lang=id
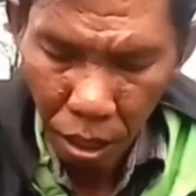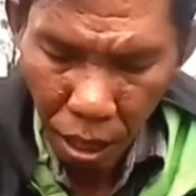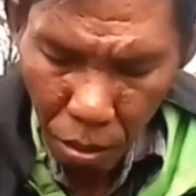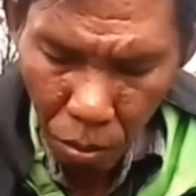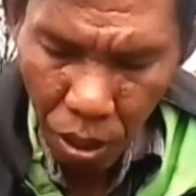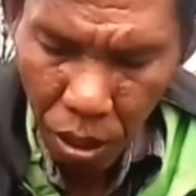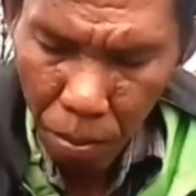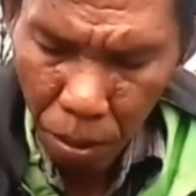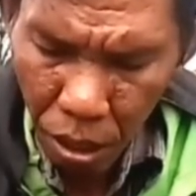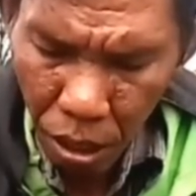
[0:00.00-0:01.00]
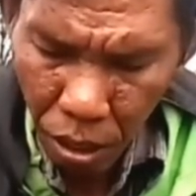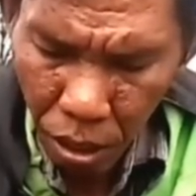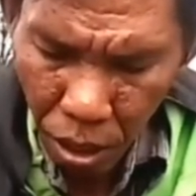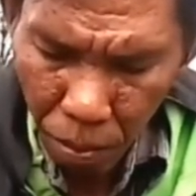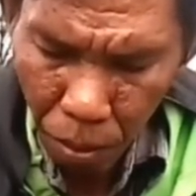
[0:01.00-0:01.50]
kalau kita melihat
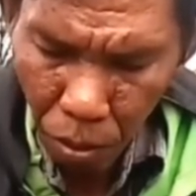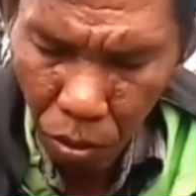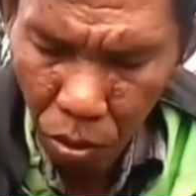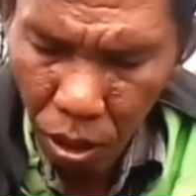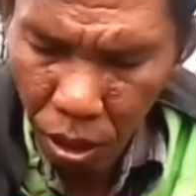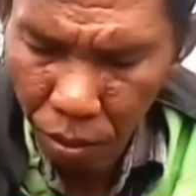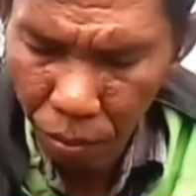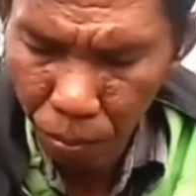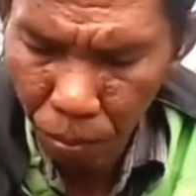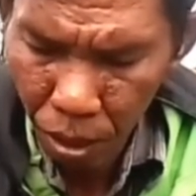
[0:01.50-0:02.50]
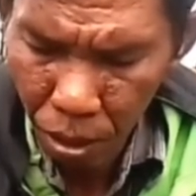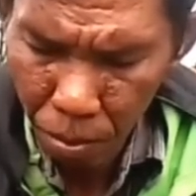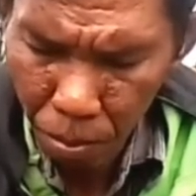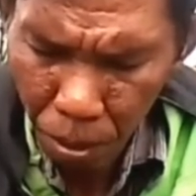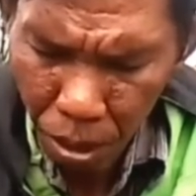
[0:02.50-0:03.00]
yang penontonnya
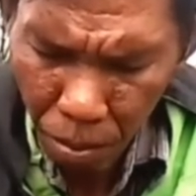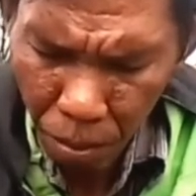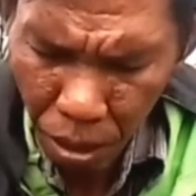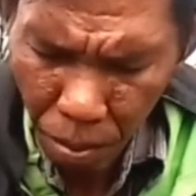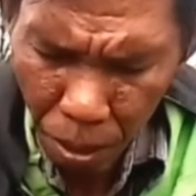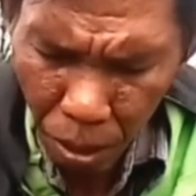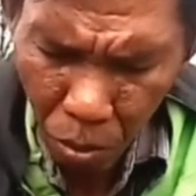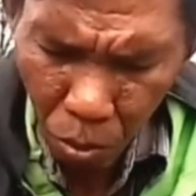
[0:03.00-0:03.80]
bisa mencapai